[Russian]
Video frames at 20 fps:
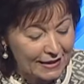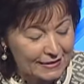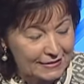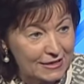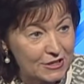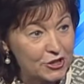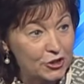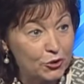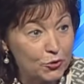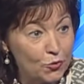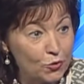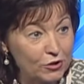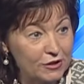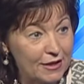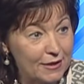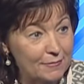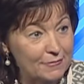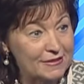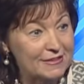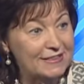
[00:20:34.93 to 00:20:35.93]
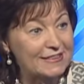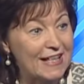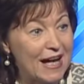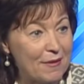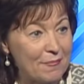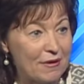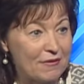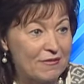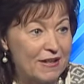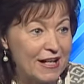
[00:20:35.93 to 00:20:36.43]
Значит, утром
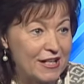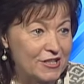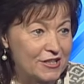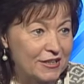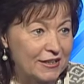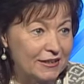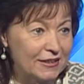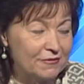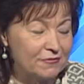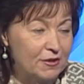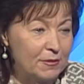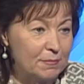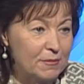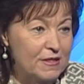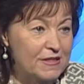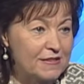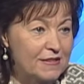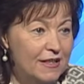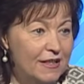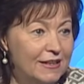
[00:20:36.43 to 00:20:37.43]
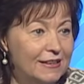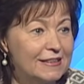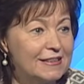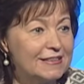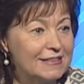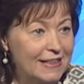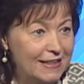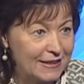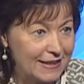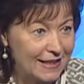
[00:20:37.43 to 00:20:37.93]
самое важное – это выпить
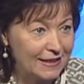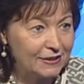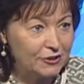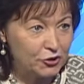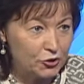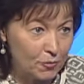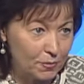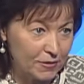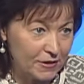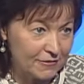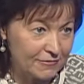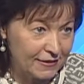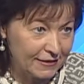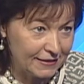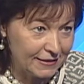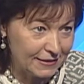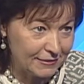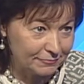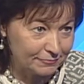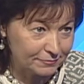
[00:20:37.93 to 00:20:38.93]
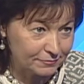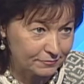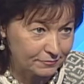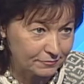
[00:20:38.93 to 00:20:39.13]
стакан теплой воды –